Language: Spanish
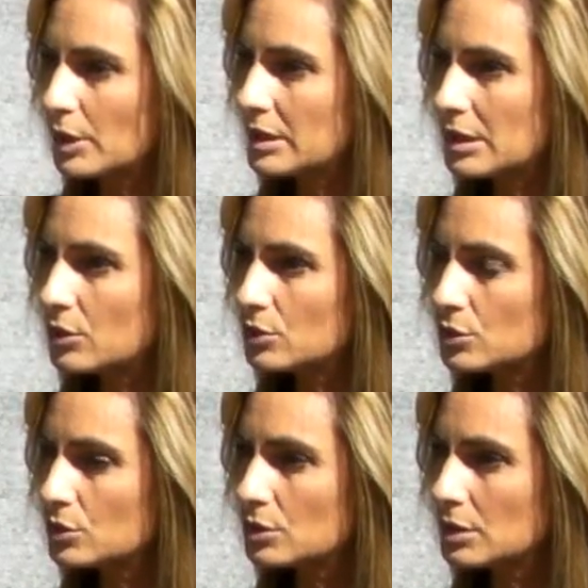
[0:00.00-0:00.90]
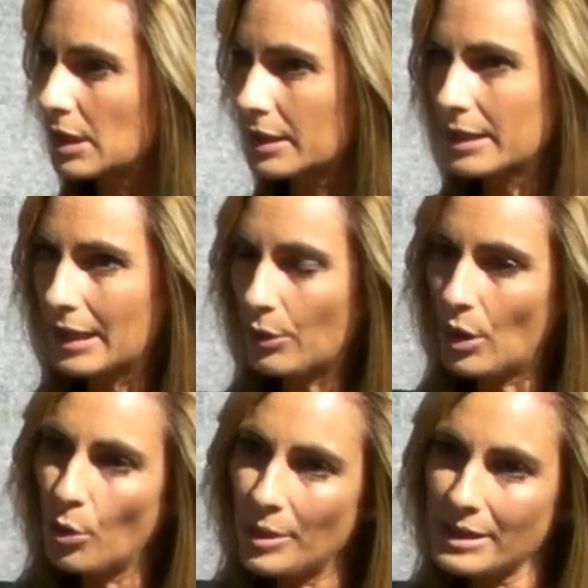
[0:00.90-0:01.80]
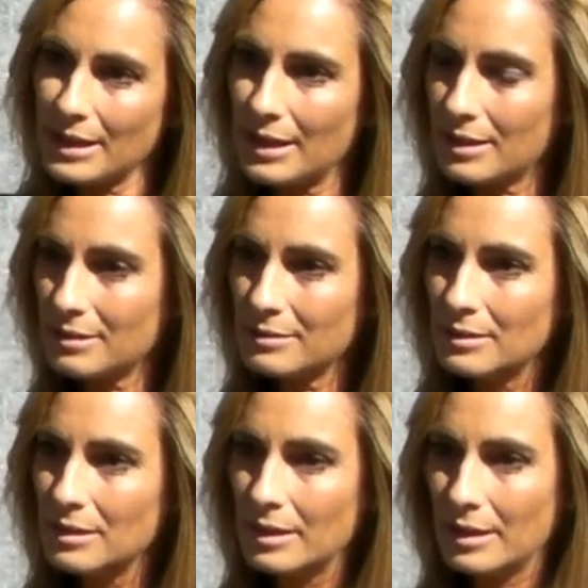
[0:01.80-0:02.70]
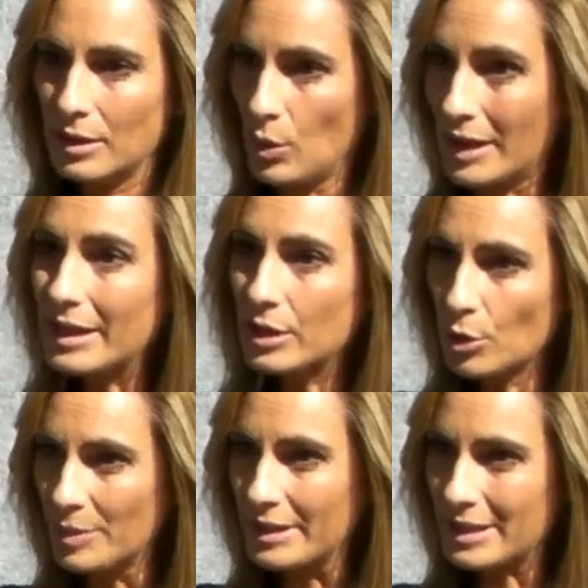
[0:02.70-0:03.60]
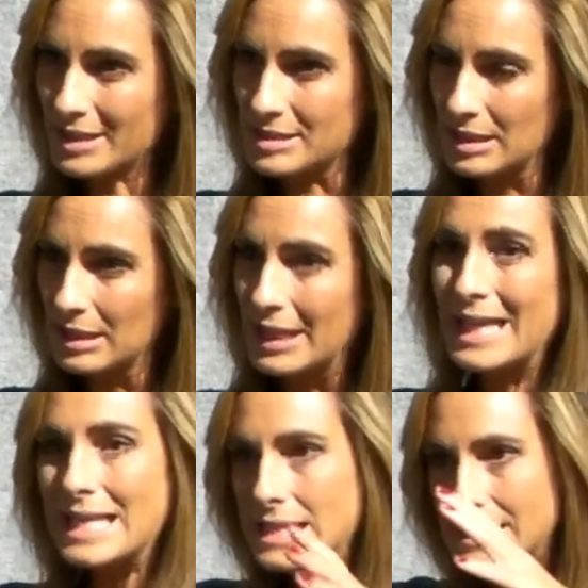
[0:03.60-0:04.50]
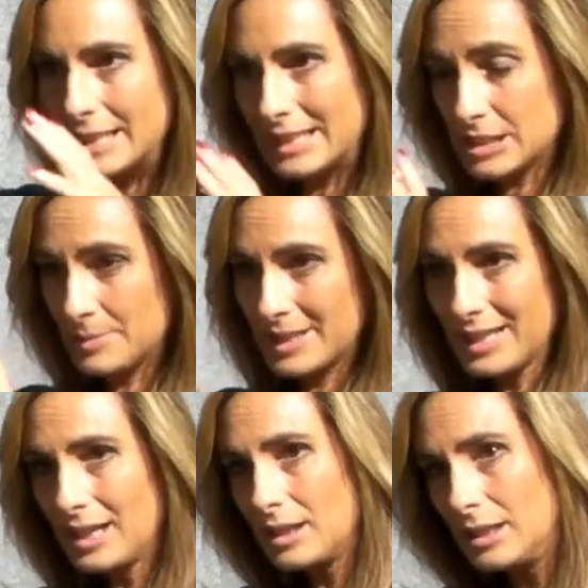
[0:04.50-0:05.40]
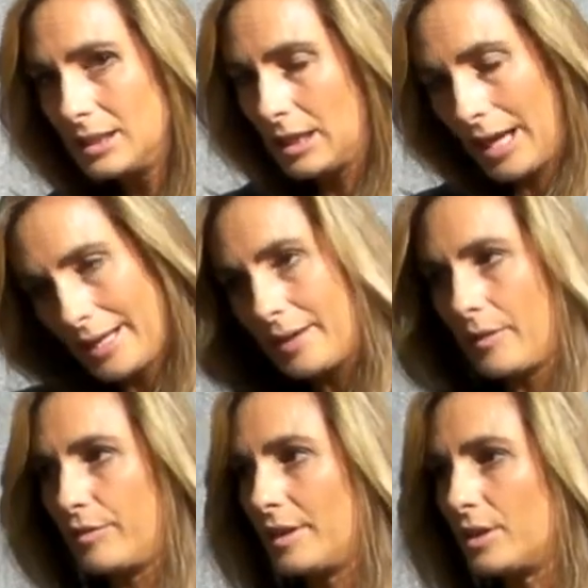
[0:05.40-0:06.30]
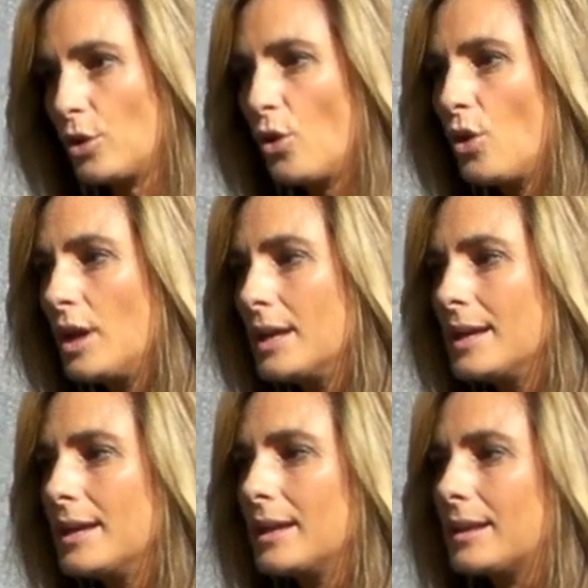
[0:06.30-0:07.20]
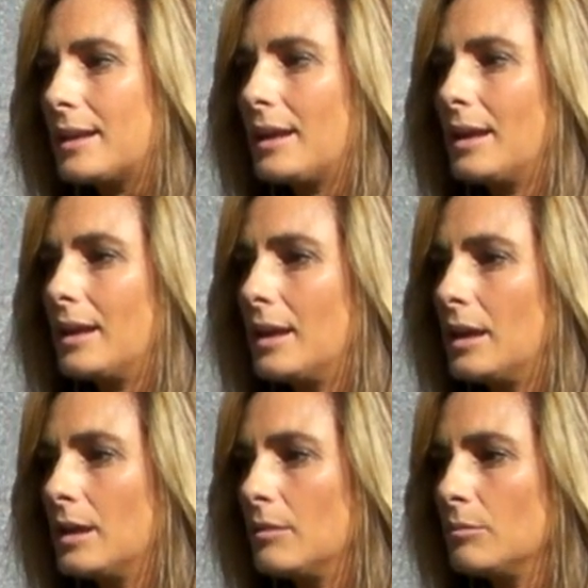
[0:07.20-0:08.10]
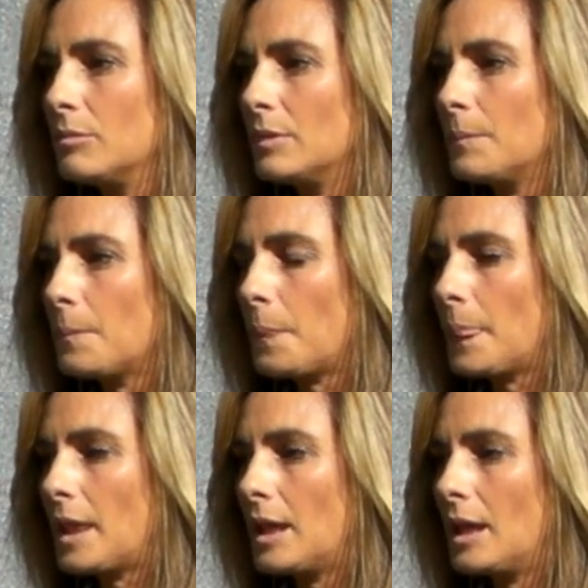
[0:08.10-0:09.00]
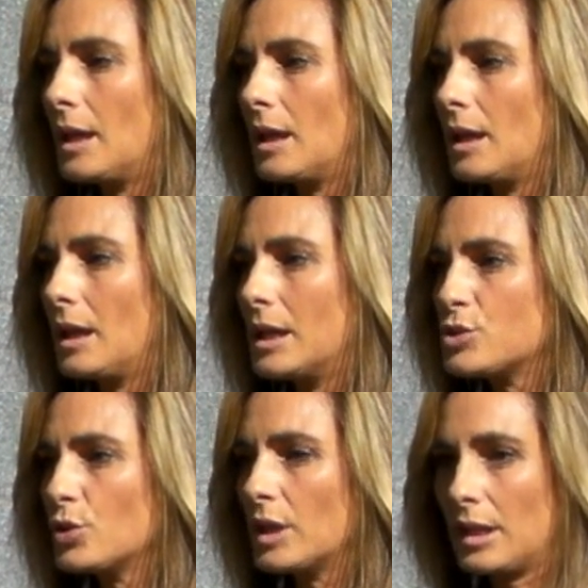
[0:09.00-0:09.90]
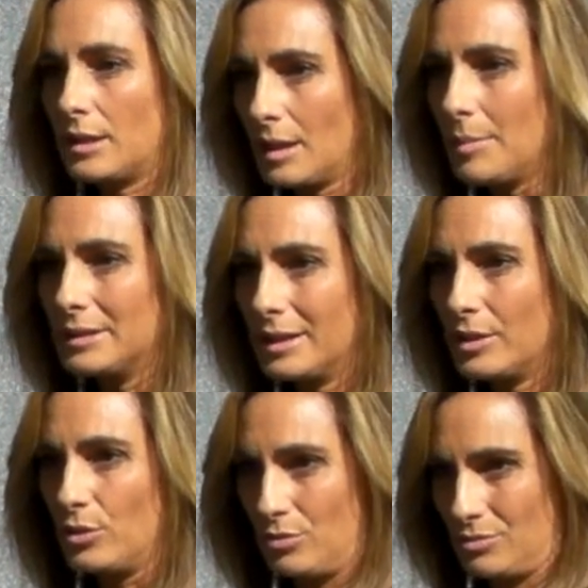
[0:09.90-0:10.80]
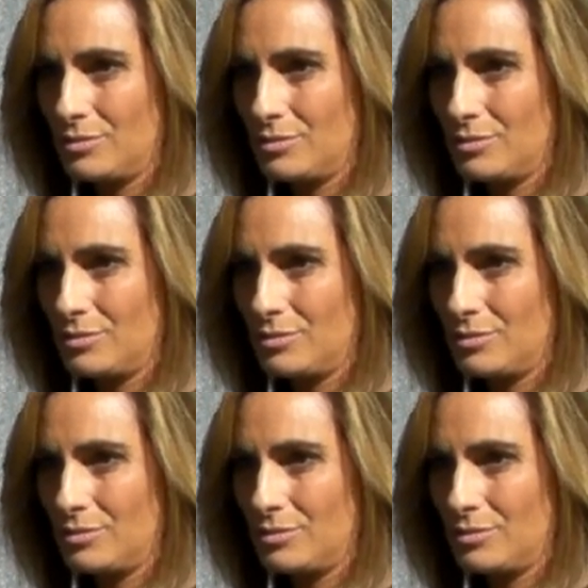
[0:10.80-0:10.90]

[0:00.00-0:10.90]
políticos que han llegado a gobernar eh, no han querido perderse. Sí que es verdad, y hay que decirlo, que el hecho de que Zapatero